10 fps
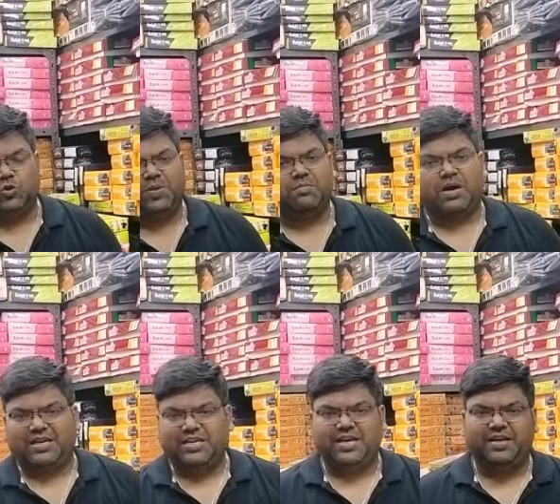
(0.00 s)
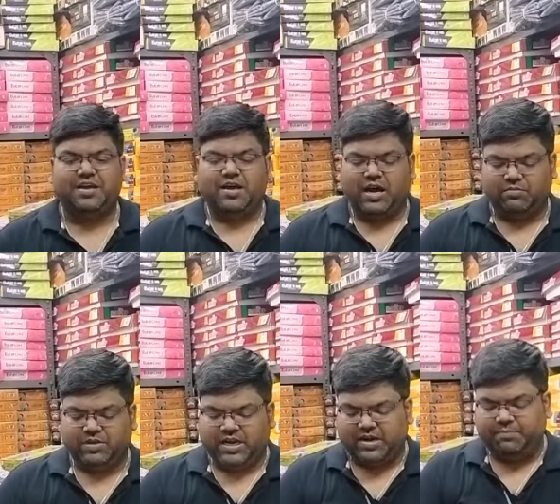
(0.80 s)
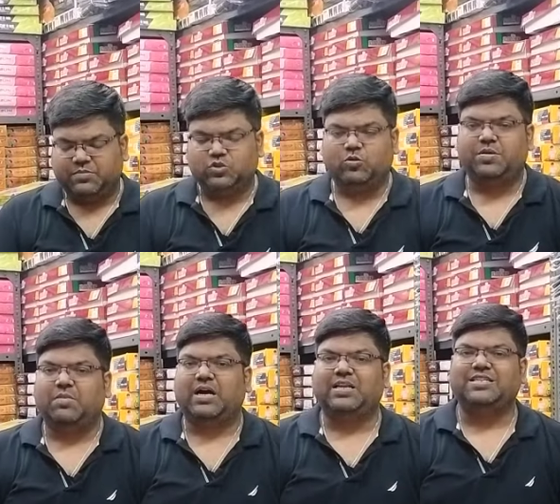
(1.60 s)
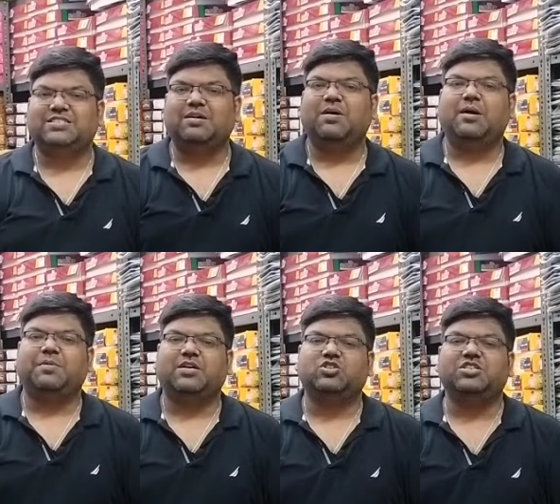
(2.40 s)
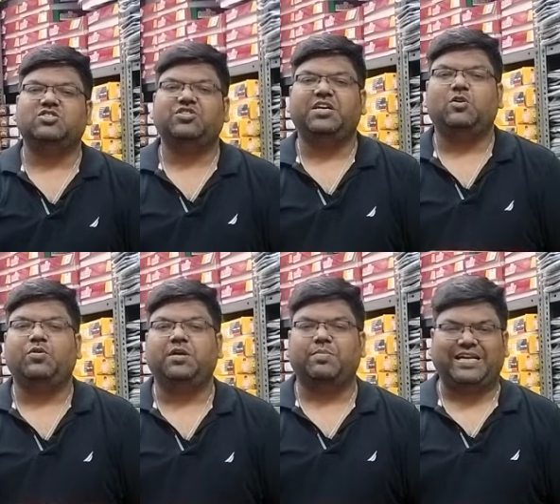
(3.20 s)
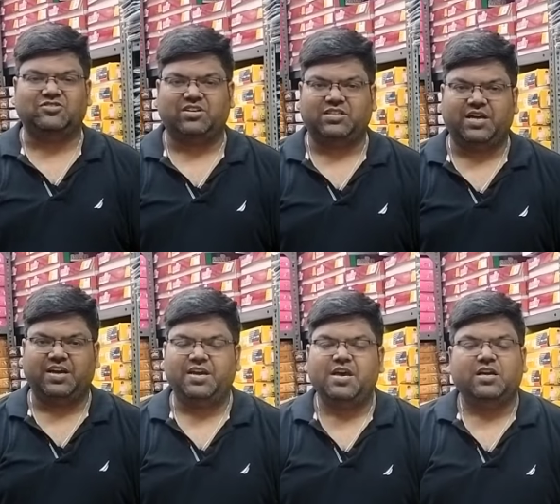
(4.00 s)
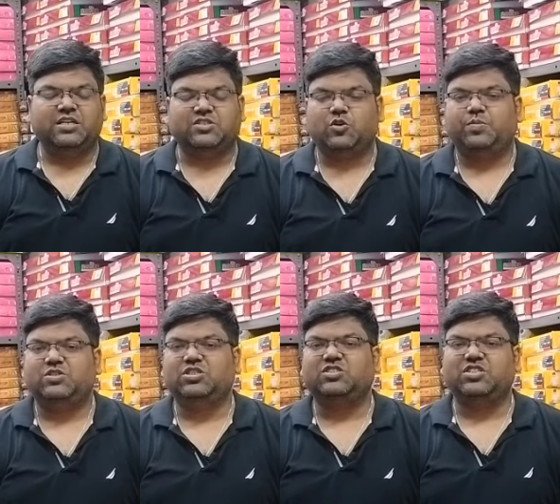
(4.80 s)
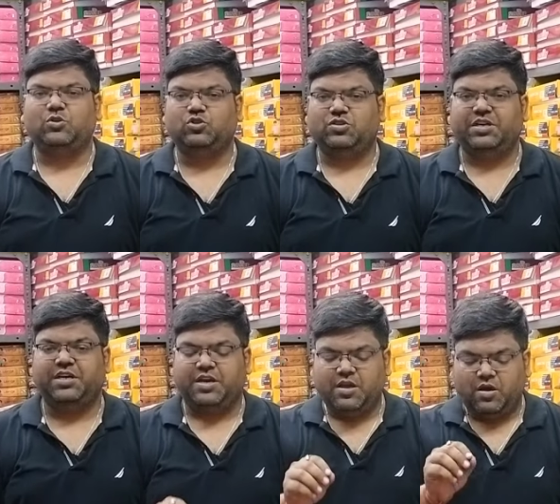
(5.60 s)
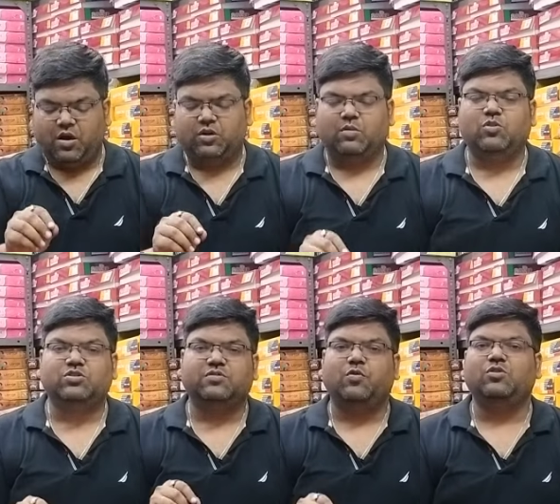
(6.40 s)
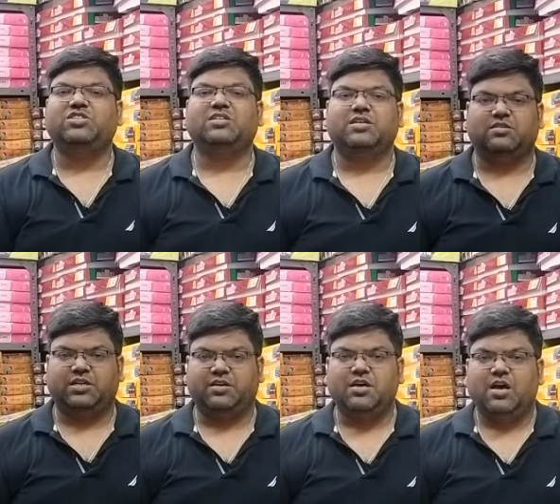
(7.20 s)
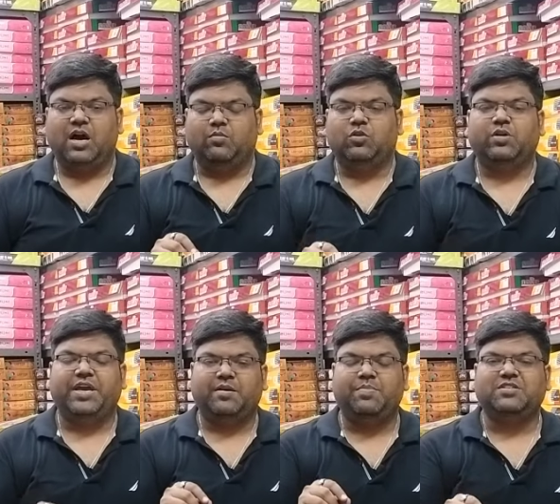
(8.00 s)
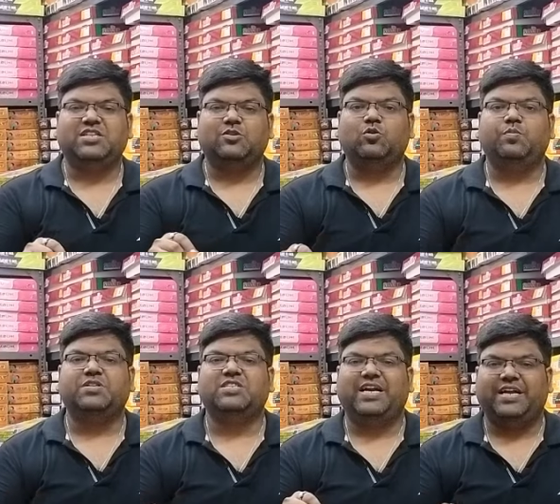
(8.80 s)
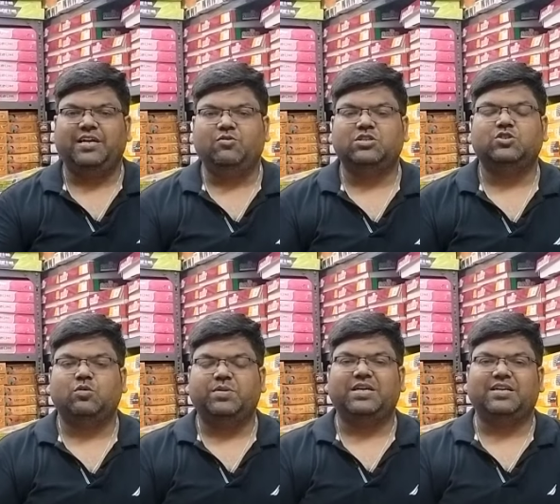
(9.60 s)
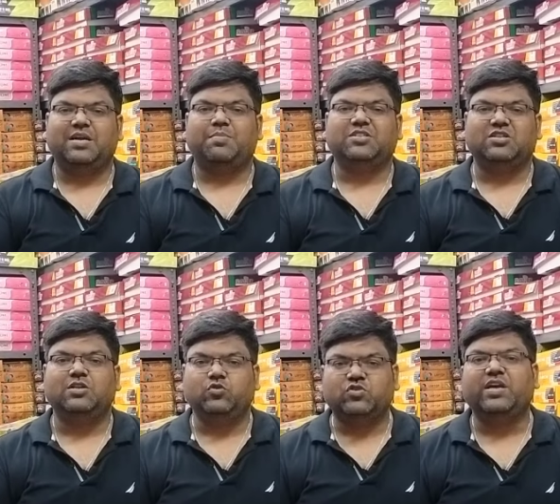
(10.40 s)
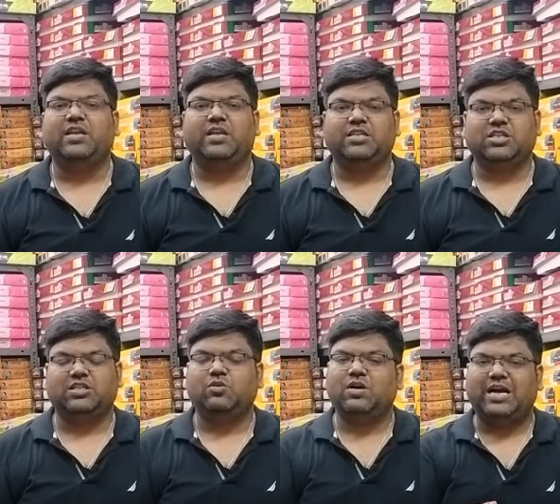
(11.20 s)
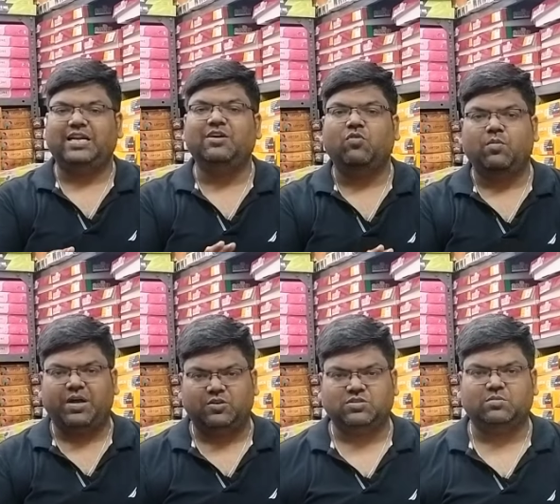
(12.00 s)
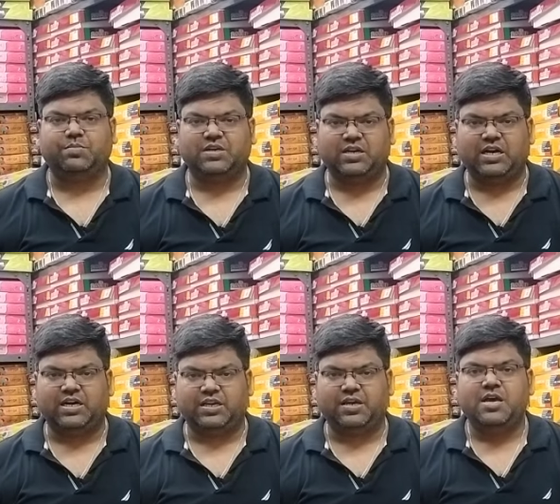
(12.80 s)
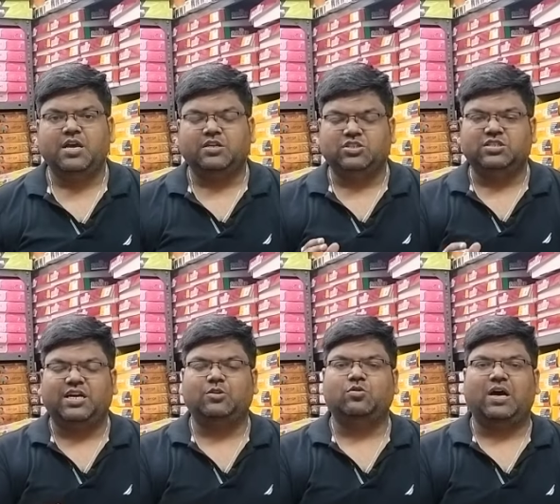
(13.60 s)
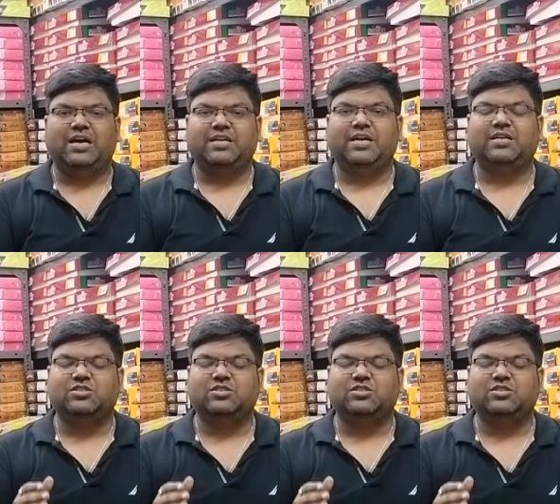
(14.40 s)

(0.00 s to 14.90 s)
जो भी माल है हम यहाँ जो भी माल है सब आपका जीएसटी इंक्लूडिंग प्राइस रहता है इसके ऊपर जीएसटी कुछ नहीं है और हम लोग सिर्फ होलसेल करते हैं हम लोग एक पीस या दो पीस या एंड यूज़र जो अपने घर के पर्सन यूज़ के लिए लेना चाहते हो काइंडली वो हमारे को संपर्क ना करें जिनका दुकान है